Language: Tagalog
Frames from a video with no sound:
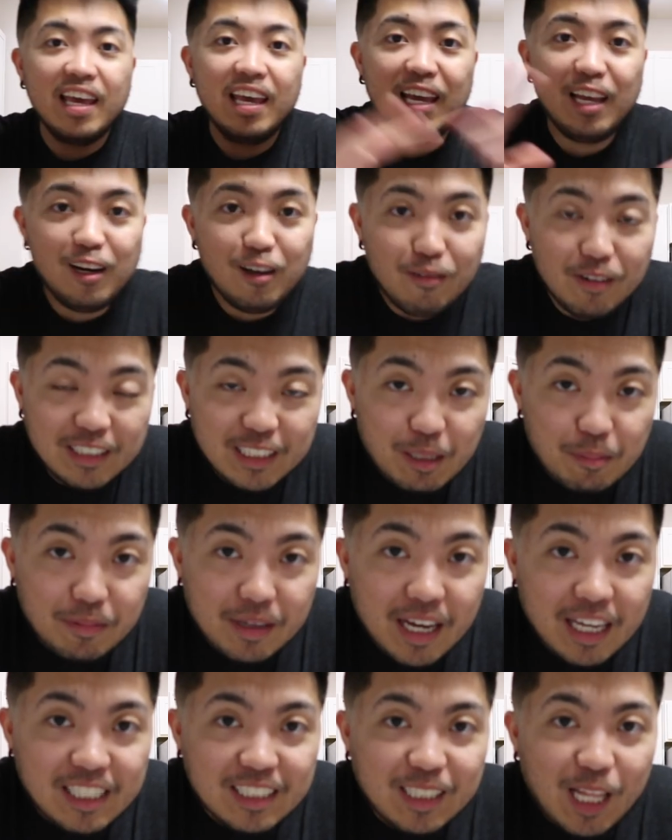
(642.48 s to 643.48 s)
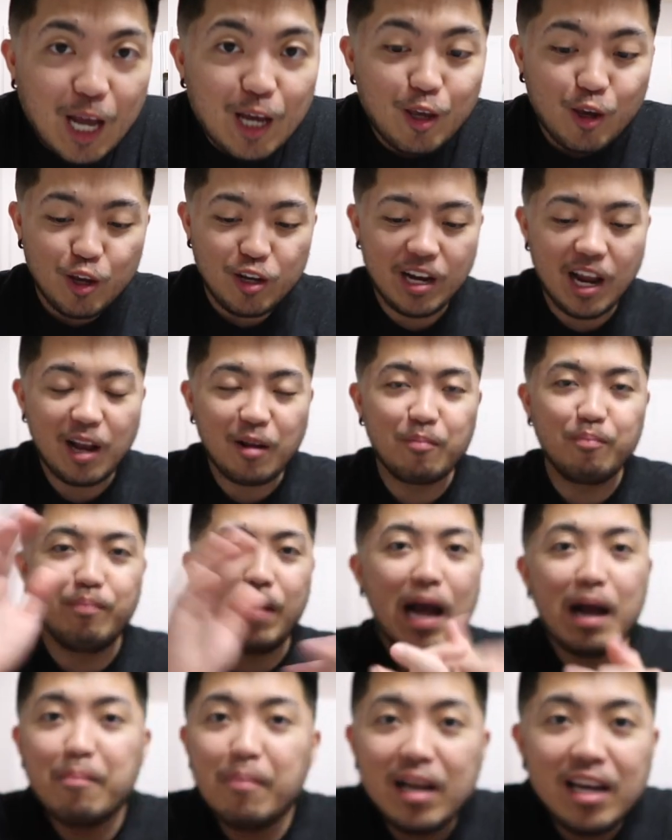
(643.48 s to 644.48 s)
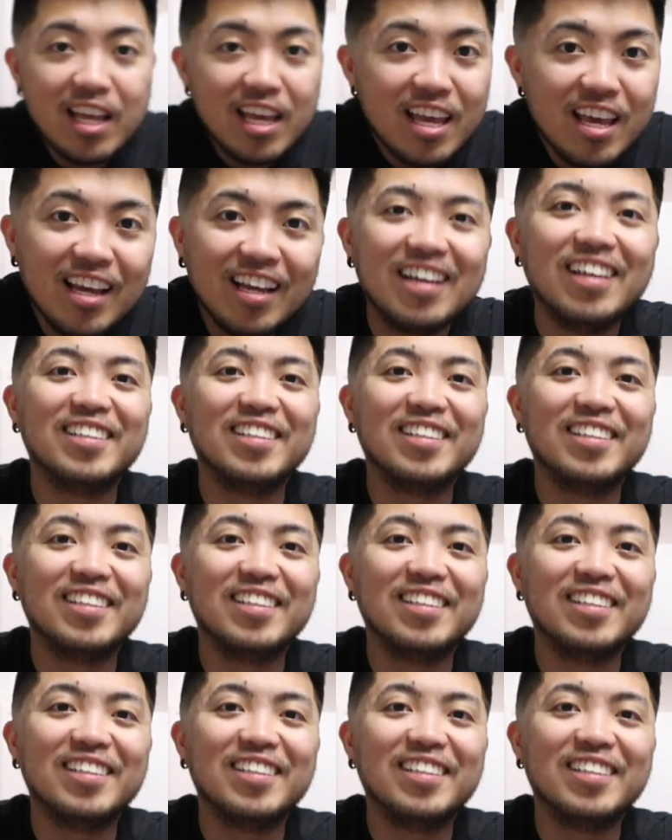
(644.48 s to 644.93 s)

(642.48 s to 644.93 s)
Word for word: Hello, what's up guys? Tayo'y nagbabalik!